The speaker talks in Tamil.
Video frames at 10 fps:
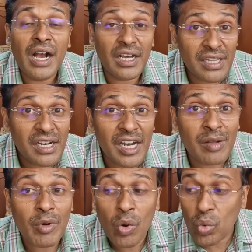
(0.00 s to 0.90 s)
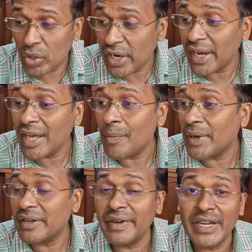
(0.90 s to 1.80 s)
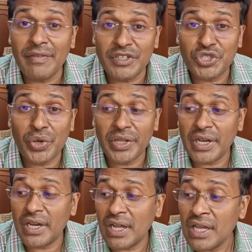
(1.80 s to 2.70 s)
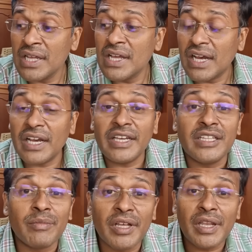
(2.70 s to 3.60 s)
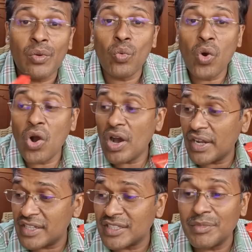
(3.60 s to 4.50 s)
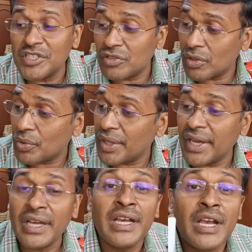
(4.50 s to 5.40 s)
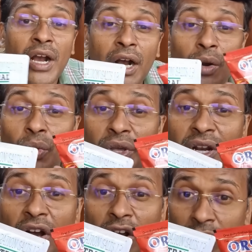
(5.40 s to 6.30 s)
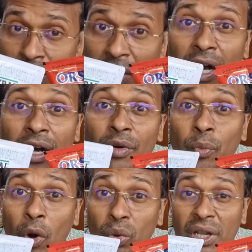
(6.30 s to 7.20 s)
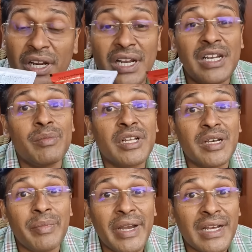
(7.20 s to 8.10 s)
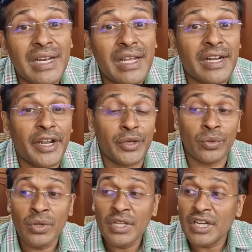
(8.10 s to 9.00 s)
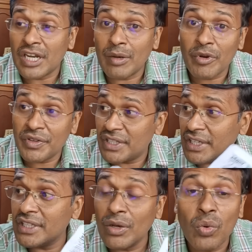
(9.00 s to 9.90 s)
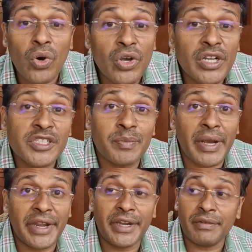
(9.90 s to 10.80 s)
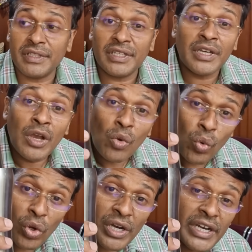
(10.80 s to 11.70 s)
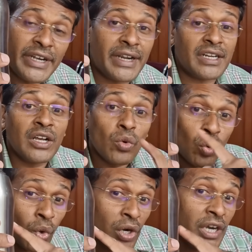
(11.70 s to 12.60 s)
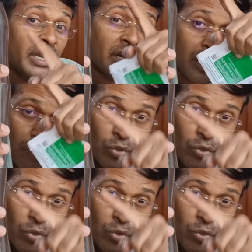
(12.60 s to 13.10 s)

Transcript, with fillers: அதனால் நம்ம உடனடியாக பண்ண வேண்டிய விஷயம் என்னென்னா இந்த மாதிரி ஓஆர்எஸ் அப்படின்னு சொல்லக்கூடிய உயிர்காக்கும் பவுடர்கள் நம்மளுக்கு மெடிக்கலில் கிடைக்கும் நாம் வந்து இந்த ஓஆர்எஸ் பாக்கெட்டை வந்து ஒரு லிட்டர் ஒரு லிட்டர்னால்